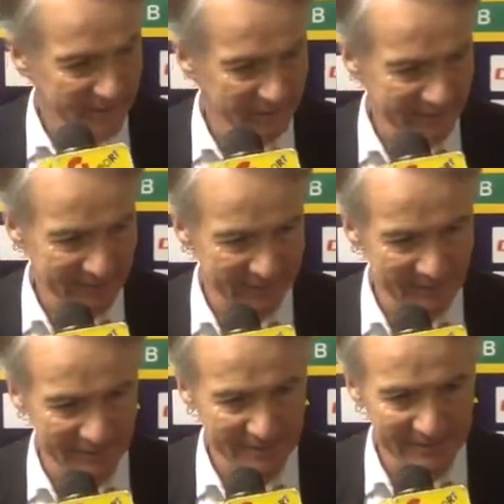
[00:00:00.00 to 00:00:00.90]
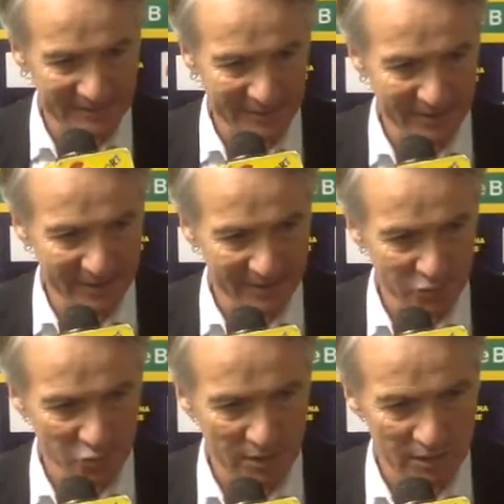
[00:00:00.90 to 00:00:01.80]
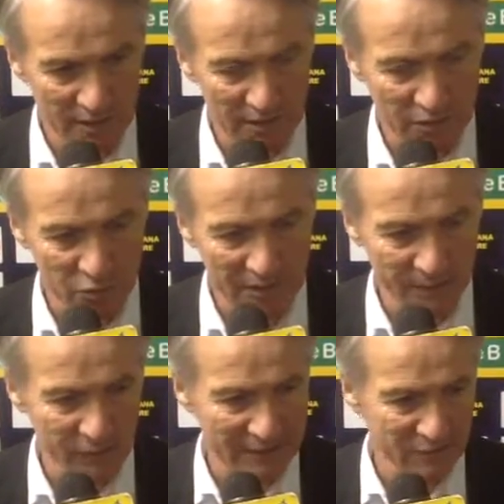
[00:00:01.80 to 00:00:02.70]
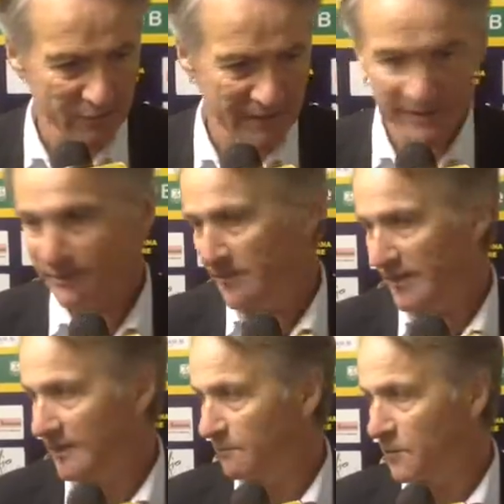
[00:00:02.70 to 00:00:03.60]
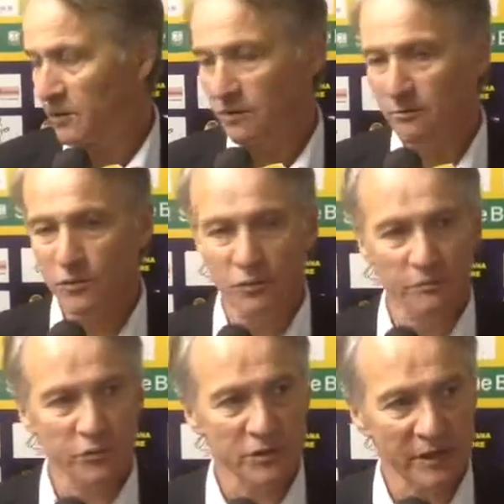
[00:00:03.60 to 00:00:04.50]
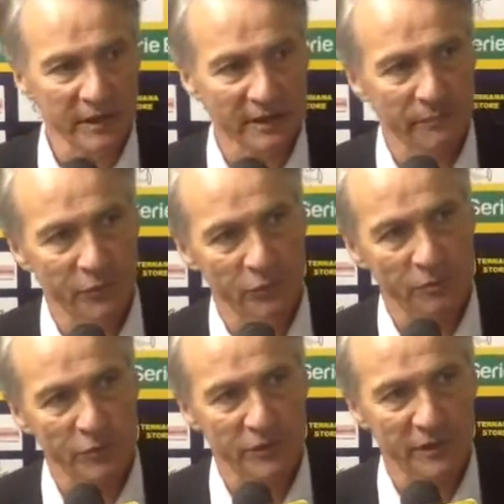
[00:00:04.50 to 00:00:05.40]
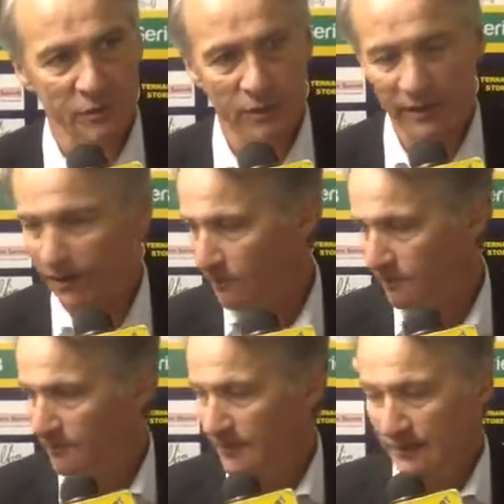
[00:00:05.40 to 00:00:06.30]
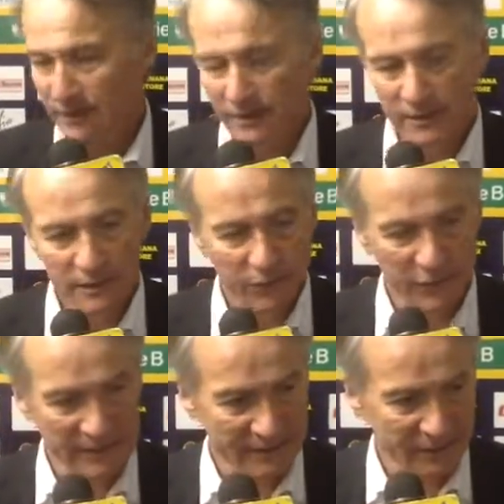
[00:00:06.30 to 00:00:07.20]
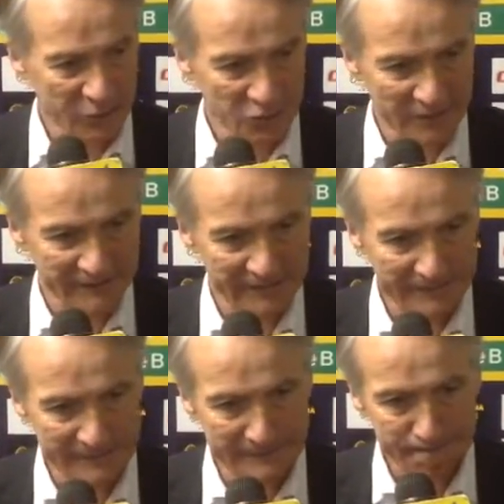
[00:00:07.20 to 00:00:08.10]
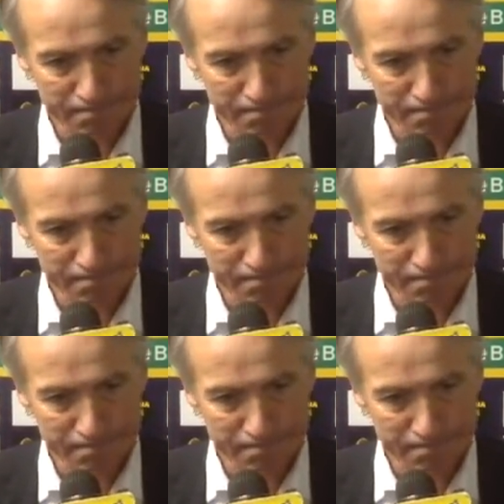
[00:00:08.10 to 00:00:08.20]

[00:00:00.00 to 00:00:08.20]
di, fare disamine sul, sul, campionato, mentre magari un pochino più, più serena, più, più tranquilla, con, con, tante cose davanti.